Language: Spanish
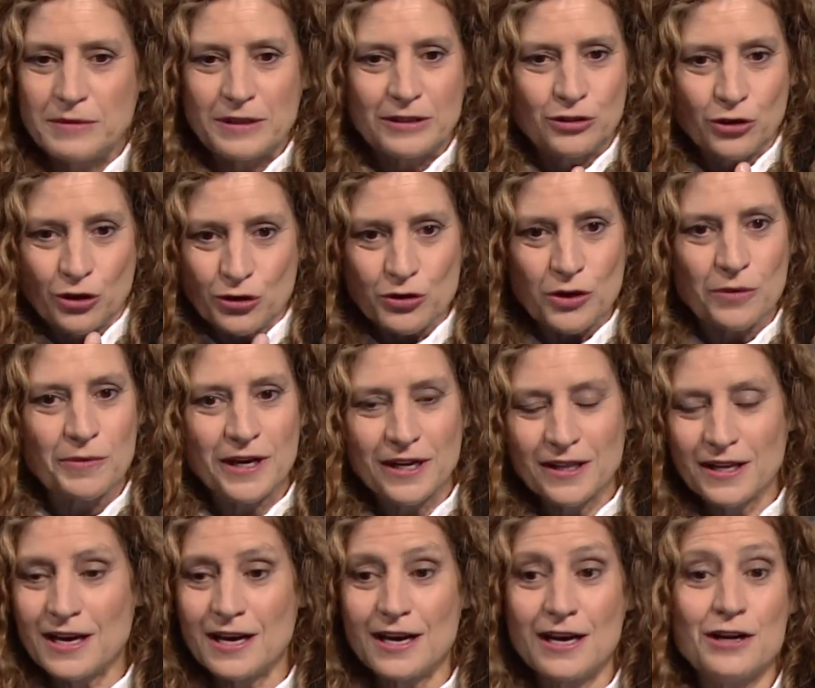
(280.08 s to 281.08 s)
Todo es
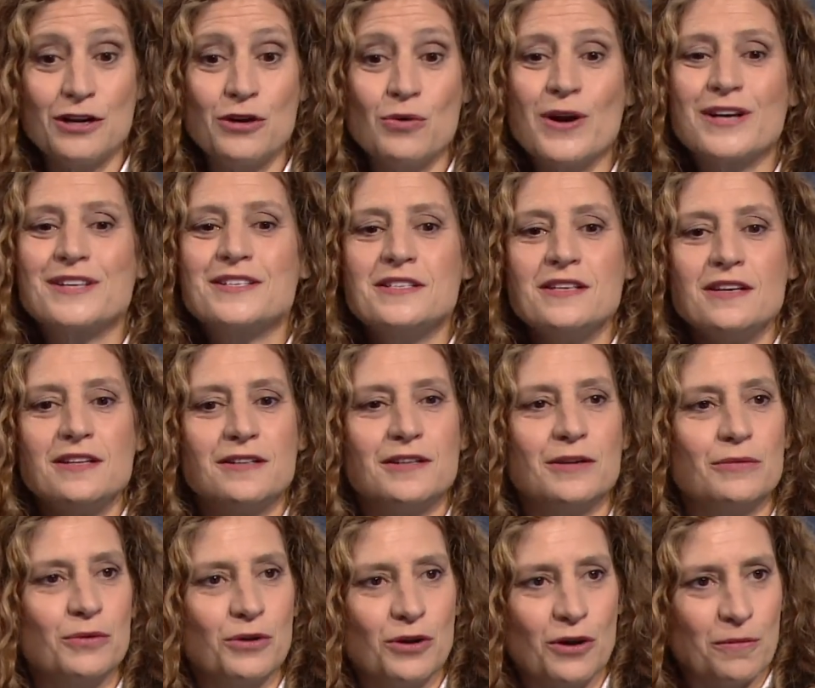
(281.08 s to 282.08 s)
verdad, no existe
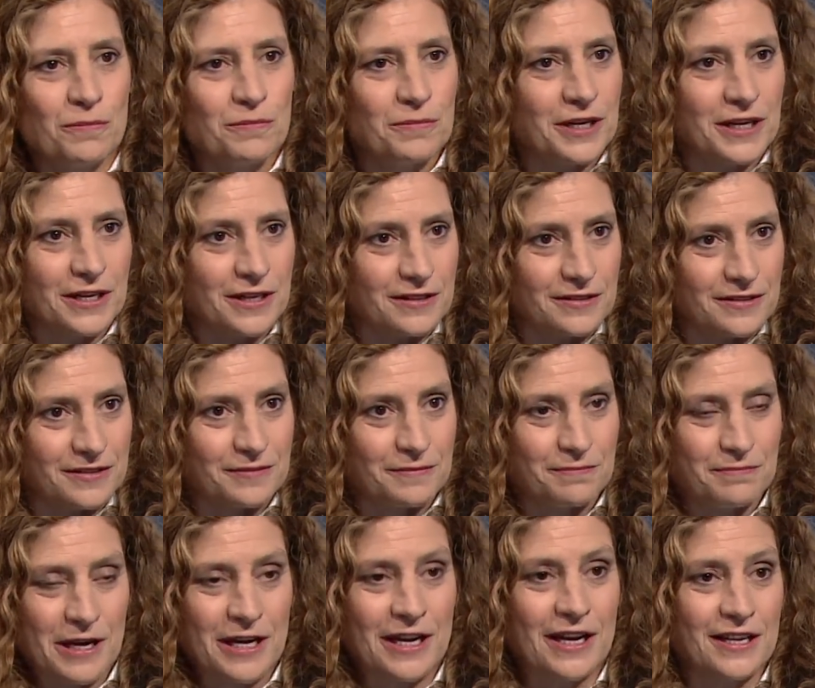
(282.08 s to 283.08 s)
un nombre
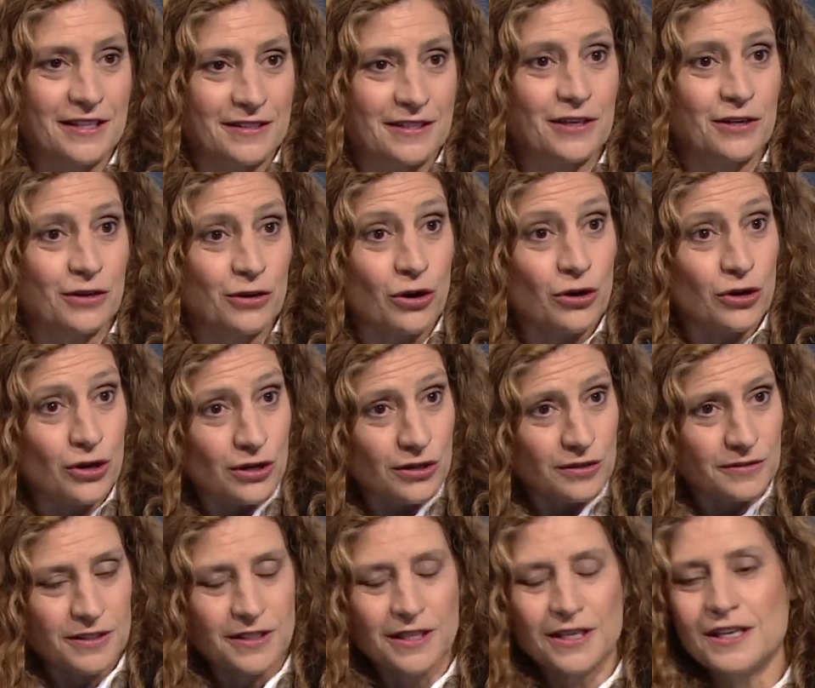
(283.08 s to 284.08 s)
para este rol,
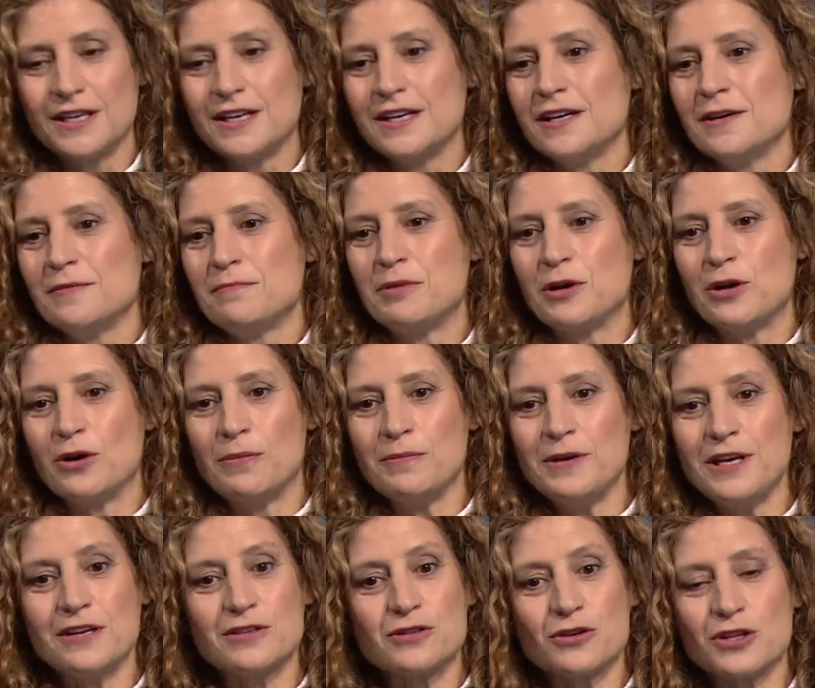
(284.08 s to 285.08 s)
pero a
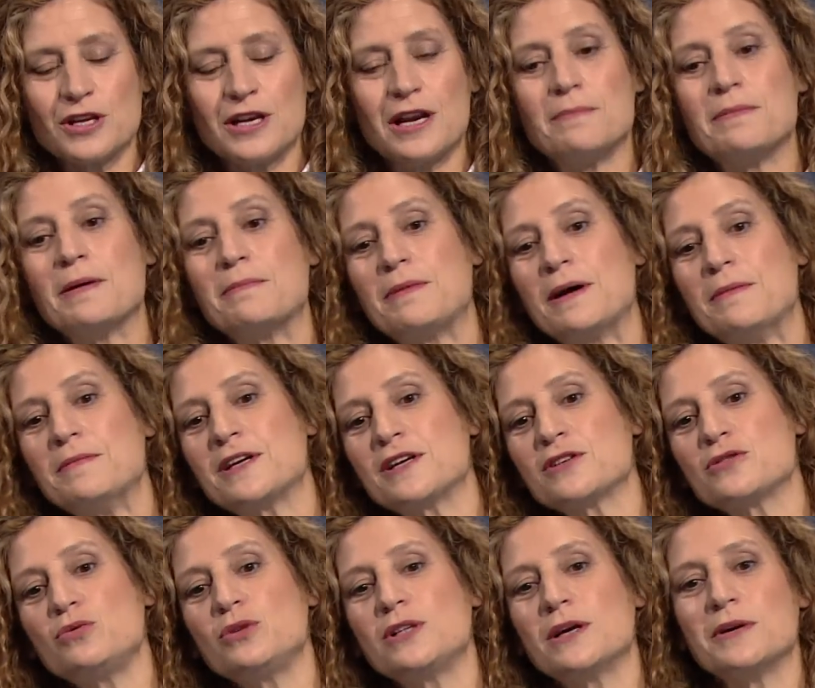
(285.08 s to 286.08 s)
mí eso de la papá me
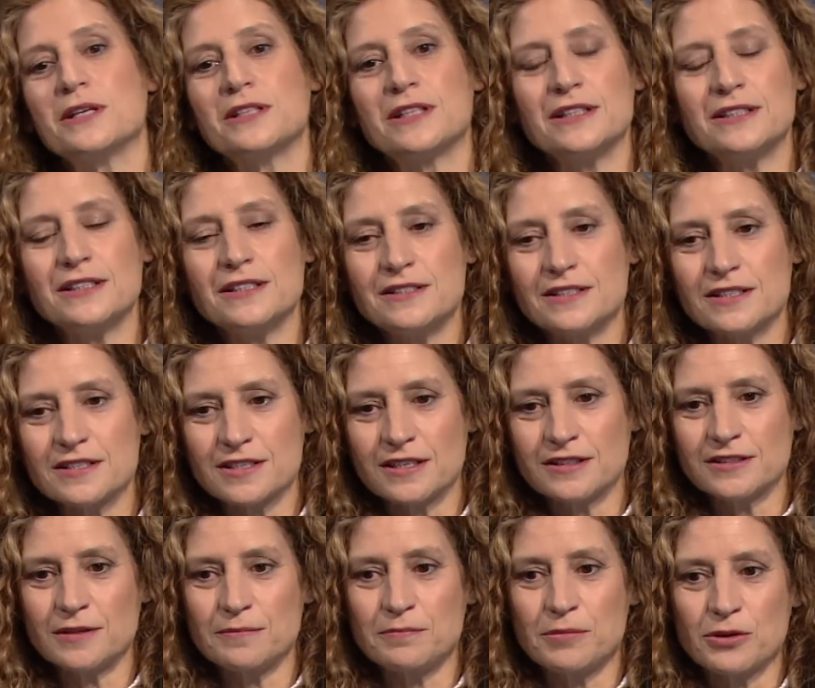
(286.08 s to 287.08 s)
resulta bastante
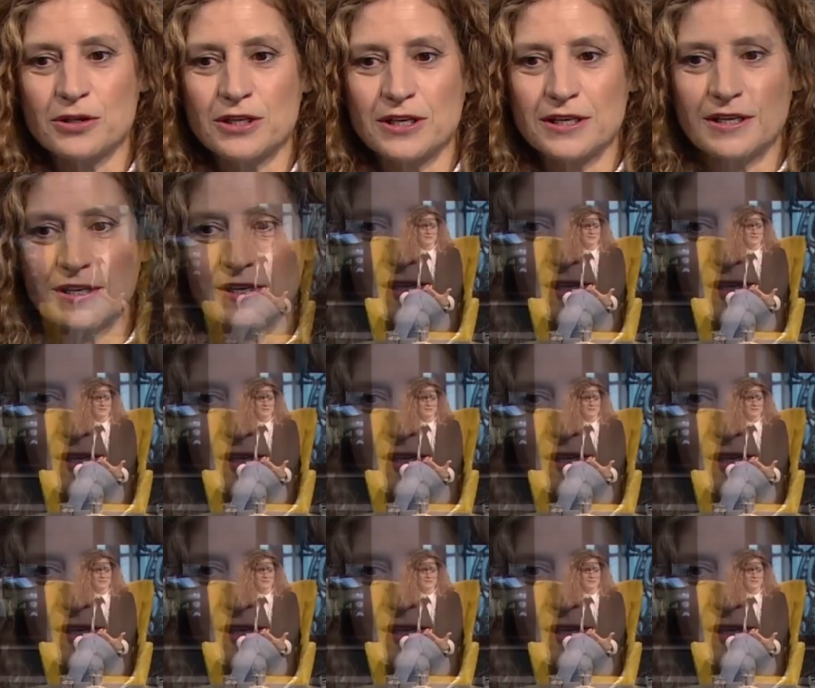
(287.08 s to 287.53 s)
interesante porque